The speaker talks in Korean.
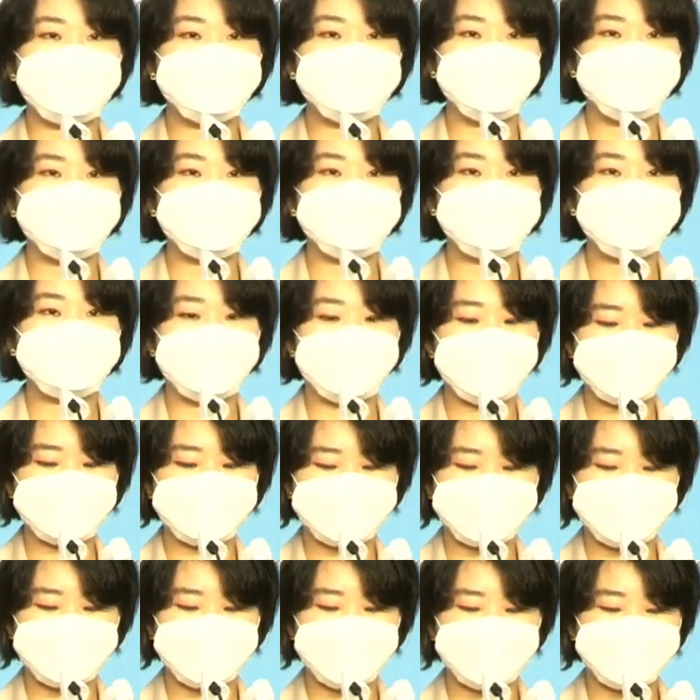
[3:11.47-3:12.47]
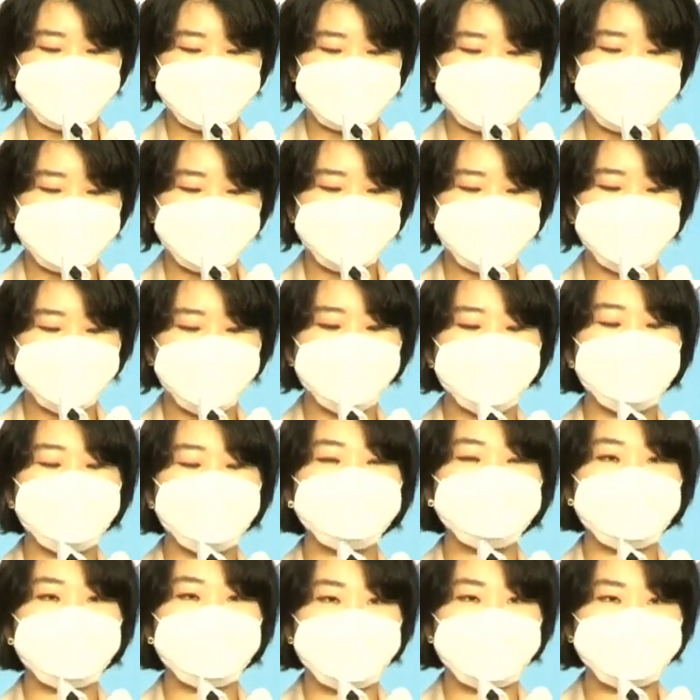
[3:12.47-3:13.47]
존재했던
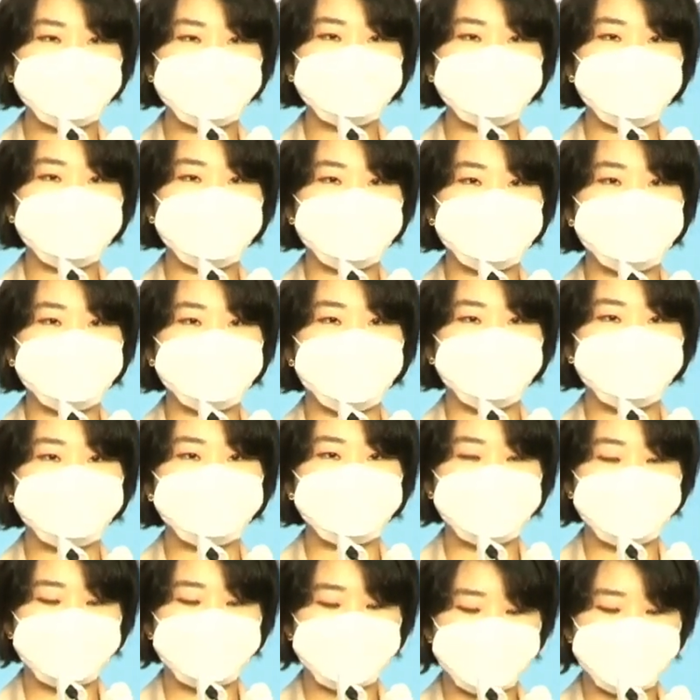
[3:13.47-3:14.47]
토건 카르텔을 없애는